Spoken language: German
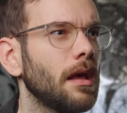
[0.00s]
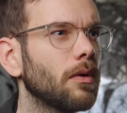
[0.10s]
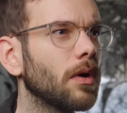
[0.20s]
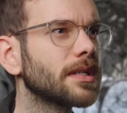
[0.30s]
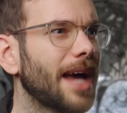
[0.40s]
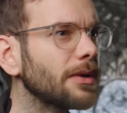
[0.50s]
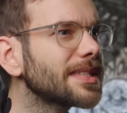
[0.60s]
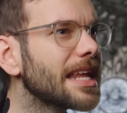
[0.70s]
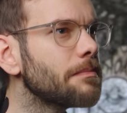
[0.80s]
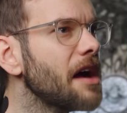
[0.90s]
Und
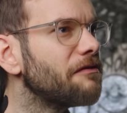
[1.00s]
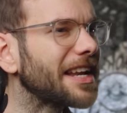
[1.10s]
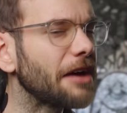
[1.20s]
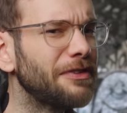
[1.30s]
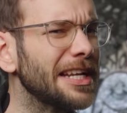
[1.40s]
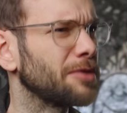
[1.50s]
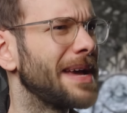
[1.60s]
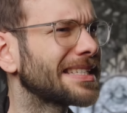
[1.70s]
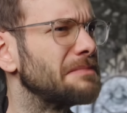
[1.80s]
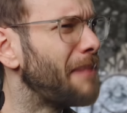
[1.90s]
außerdem waren da viele zum
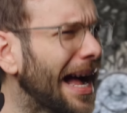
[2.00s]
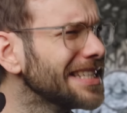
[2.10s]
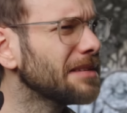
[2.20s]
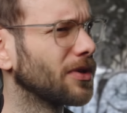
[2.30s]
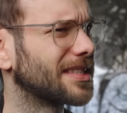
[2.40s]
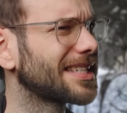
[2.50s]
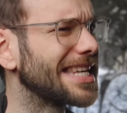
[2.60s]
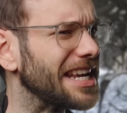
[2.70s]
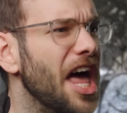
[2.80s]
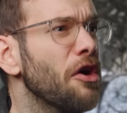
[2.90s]
ersten Mal demonstrieren.